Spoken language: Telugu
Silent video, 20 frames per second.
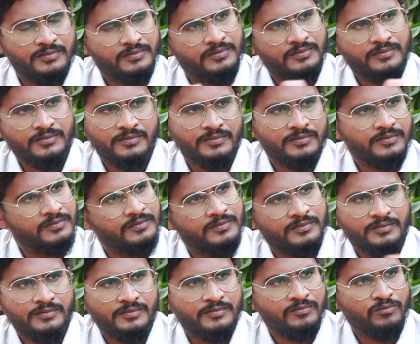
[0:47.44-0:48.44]
నాలుగు అయింది
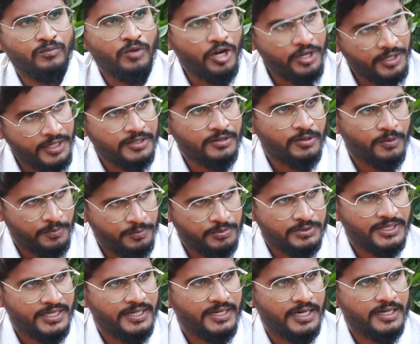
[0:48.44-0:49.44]
మార్నింగ్
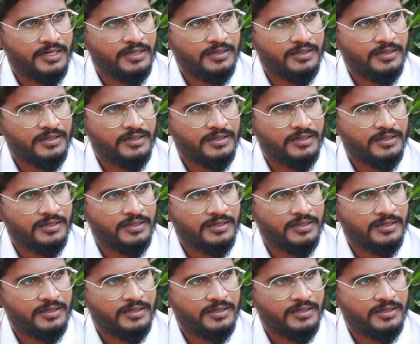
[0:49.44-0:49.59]
తెల్లారు